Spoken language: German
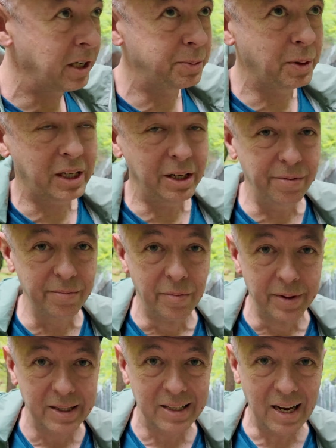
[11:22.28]
Perspektiven
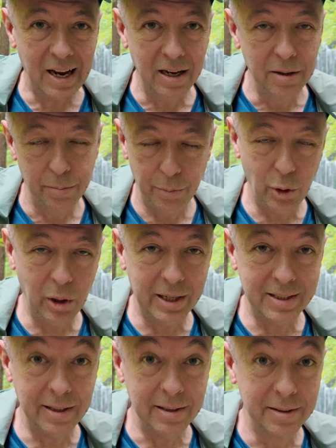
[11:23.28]
da
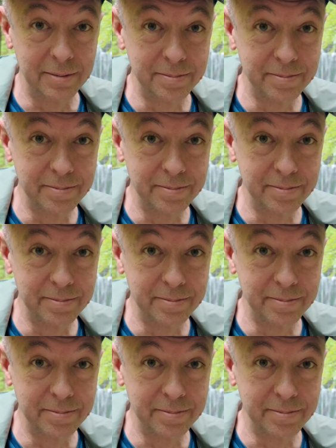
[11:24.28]
möglich sind.